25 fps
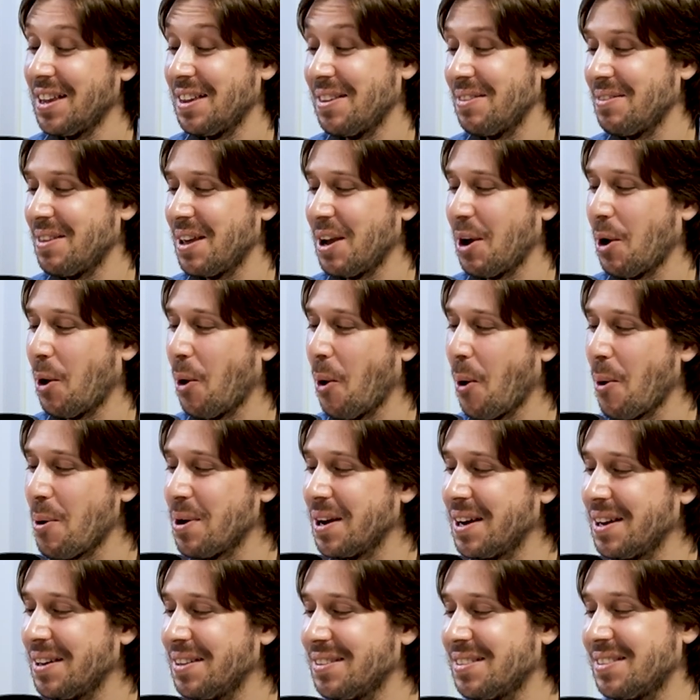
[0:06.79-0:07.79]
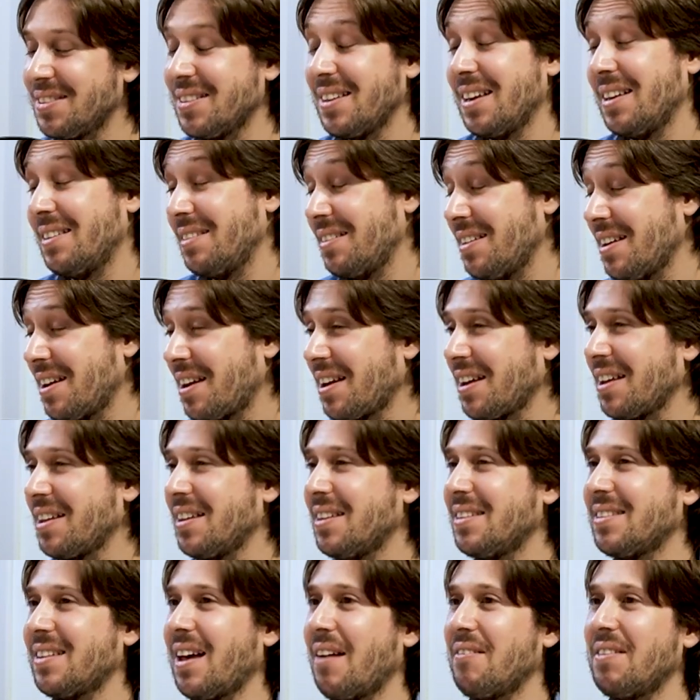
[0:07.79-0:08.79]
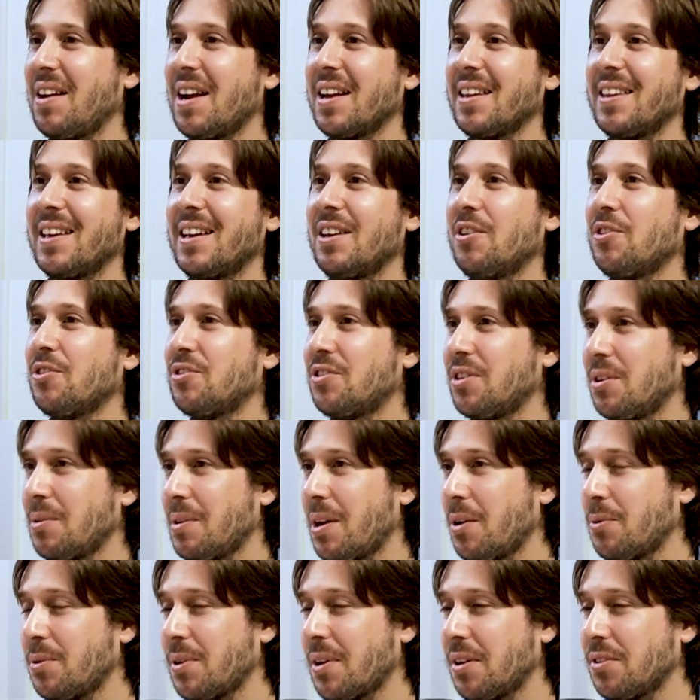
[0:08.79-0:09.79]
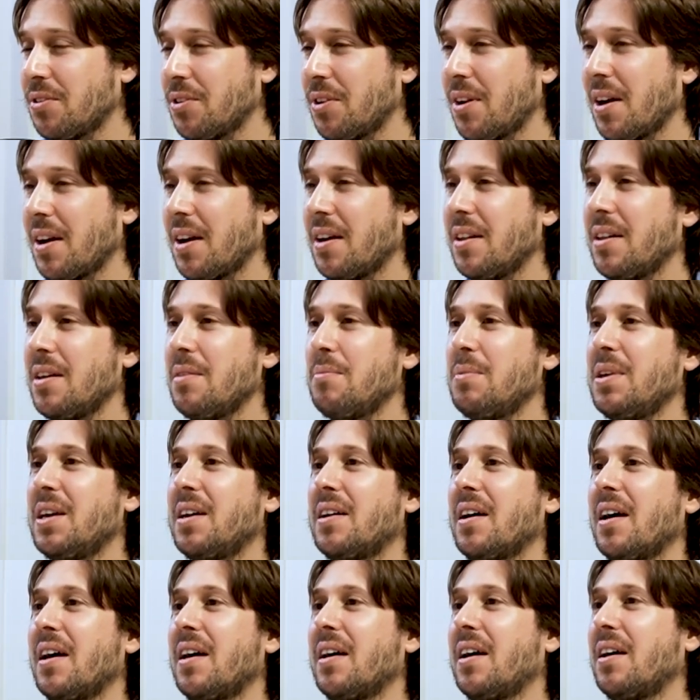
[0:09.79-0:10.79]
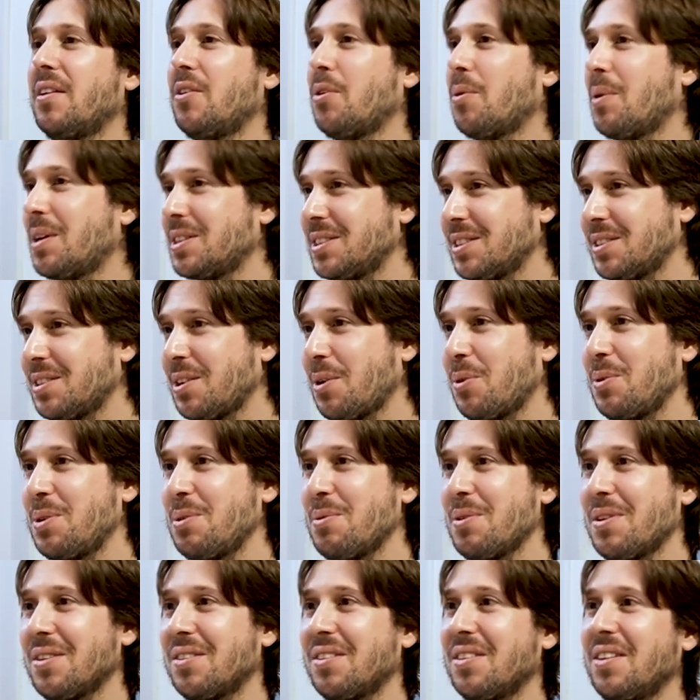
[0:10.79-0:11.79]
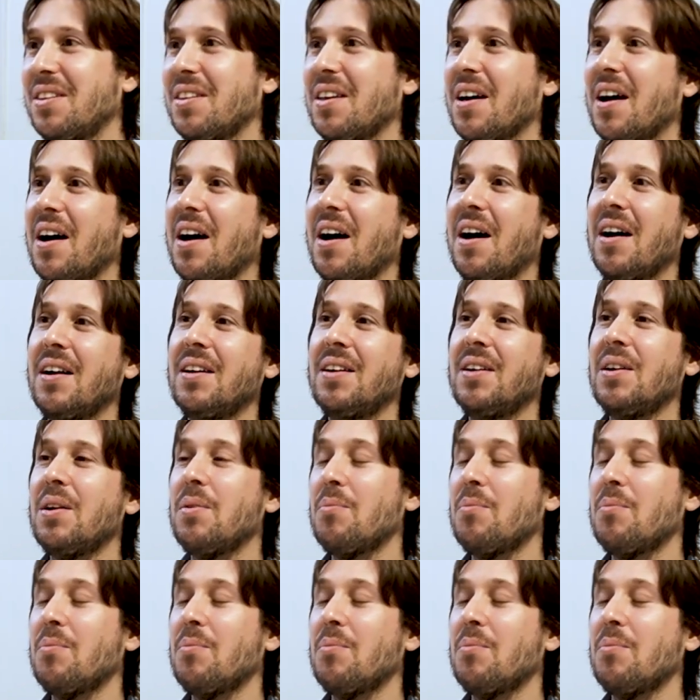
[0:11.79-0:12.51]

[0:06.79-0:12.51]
de jóvenes en redes, hablar de que no sirve la educación académica, no vayas a la universidad.